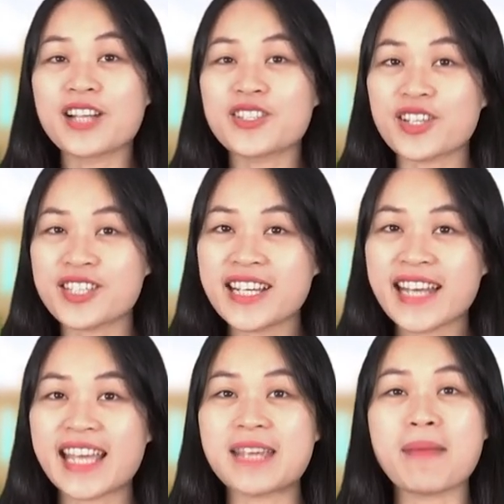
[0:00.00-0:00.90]
Trò chơi
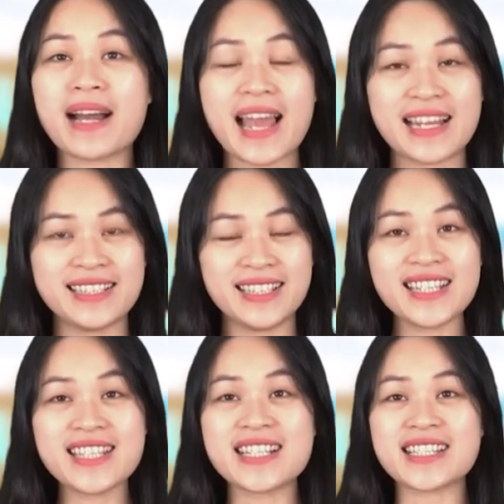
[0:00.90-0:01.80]
này mang lại lợi
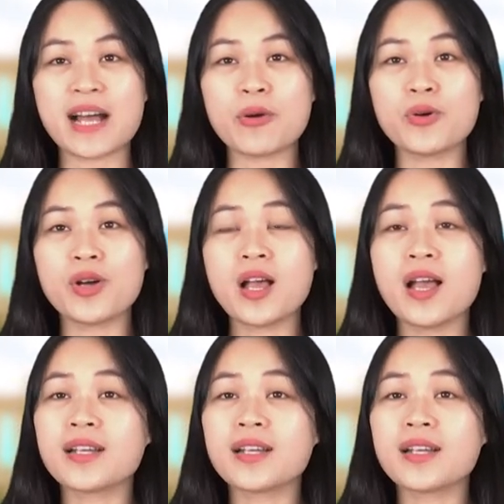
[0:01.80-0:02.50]
ích như sau